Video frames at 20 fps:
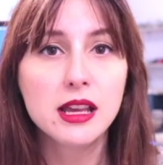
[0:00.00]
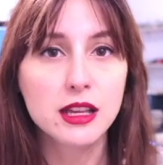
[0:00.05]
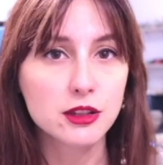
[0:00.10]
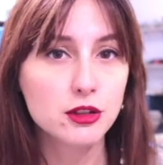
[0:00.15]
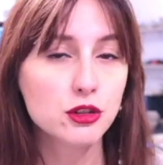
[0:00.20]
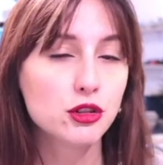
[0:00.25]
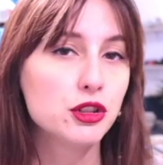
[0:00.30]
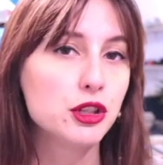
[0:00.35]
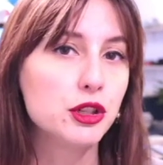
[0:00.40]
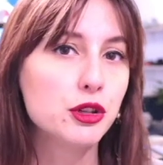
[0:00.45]

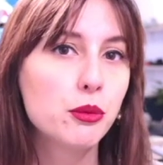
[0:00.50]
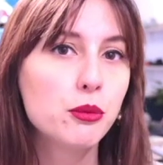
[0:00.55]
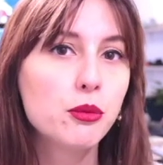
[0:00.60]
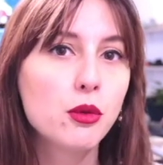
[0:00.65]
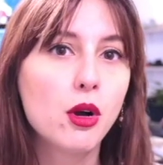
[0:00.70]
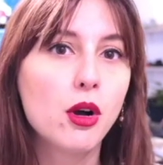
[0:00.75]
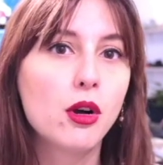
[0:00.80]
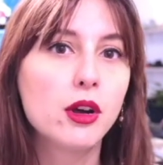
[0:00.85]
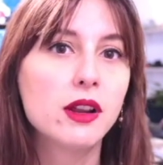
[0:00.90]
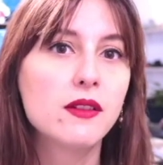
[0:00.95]
Yoshino
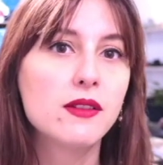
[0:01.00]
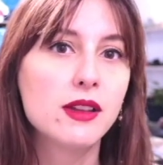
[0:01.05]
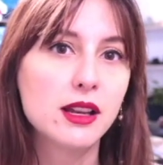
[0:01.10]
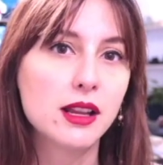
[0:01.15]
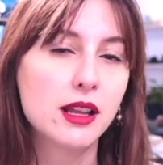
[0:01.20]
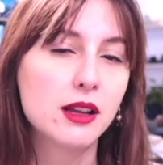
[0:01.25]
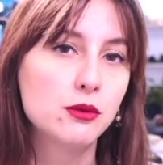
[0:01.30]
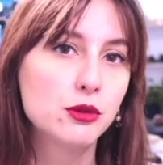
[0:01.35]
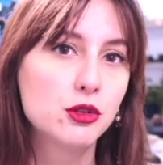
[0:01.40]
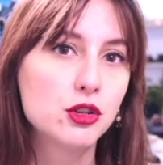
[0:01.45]
muore,
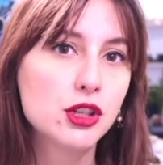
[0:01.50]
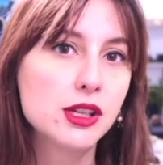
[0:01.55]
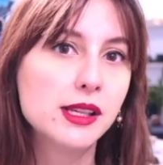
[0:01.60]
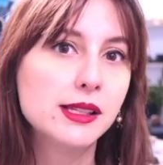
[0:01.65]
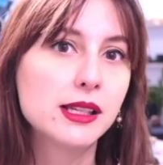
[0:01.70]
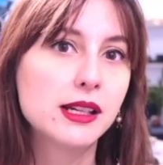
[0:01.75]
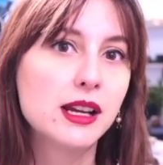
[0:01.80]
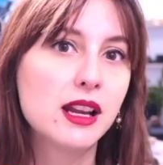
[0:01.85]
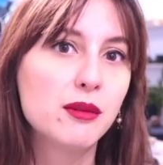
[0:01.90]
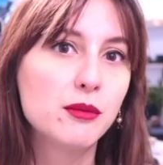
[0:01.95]
viene
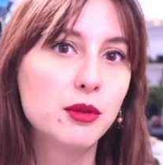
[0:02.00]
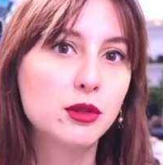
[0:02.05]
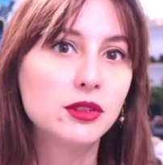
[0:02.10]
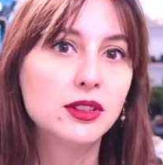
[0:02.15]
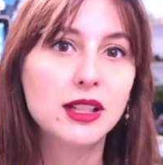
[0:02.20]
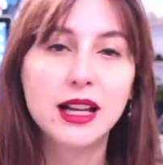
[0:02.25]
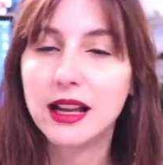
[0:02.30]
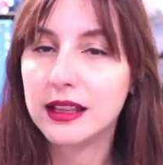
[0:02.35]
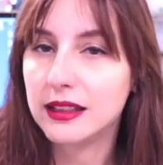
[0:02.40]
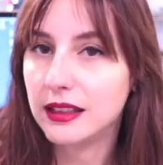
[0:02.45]
uccisa nelle
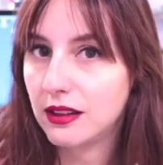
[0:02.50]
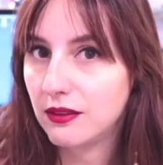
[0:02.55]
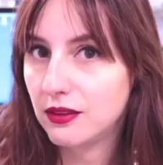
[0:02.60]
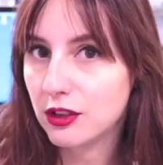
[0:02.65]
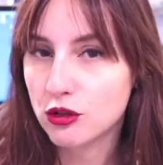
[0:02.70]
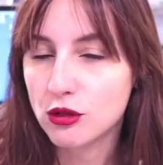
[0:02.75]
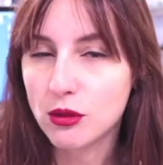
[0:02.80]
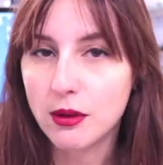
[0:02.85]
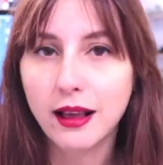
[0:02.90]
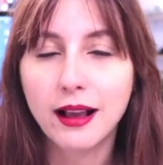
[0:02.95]
montagne
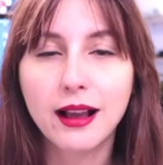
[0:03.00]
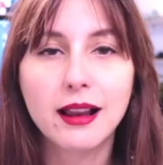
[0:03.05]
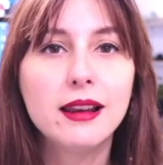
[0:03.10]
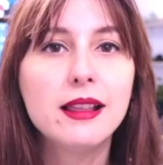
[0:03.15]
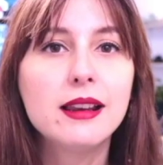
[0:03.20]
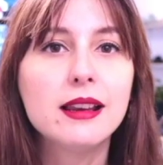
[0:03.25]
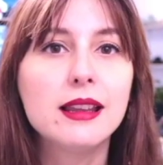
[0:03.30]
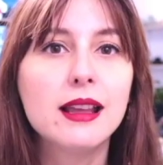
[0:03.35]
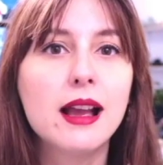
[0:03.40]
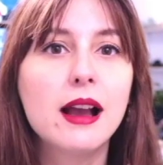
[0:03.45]
vicino a una
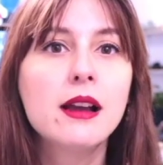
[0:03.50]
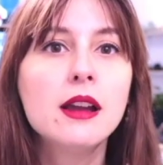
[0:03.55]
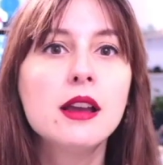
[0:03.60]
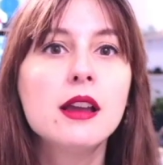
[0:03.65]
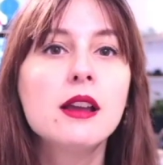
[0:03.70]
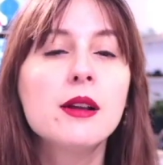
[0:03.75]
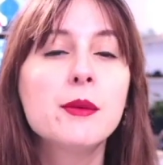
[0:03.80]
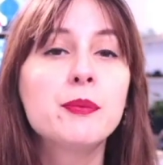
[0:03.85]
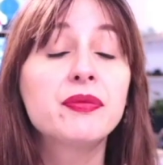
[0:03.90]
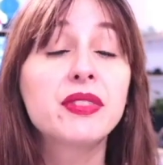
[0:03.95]
galleria
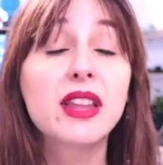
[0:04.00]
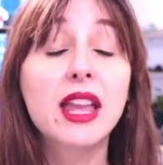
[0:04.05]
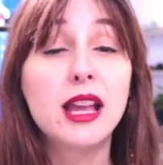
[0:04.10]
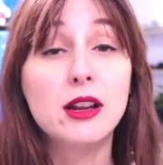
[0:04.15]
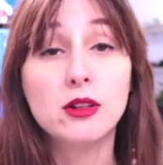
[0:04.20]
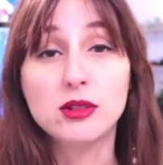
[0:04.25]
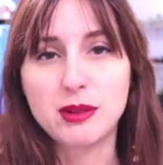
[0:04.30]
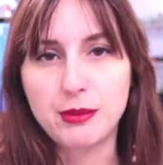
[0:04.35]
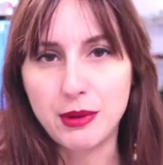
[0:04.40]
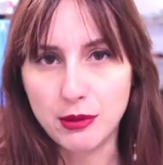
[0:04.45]

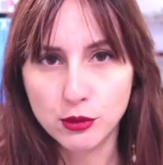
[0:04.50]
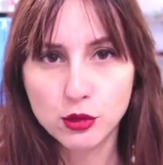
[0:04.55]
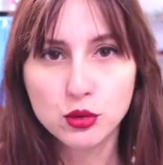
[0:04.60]
e lo sappiamo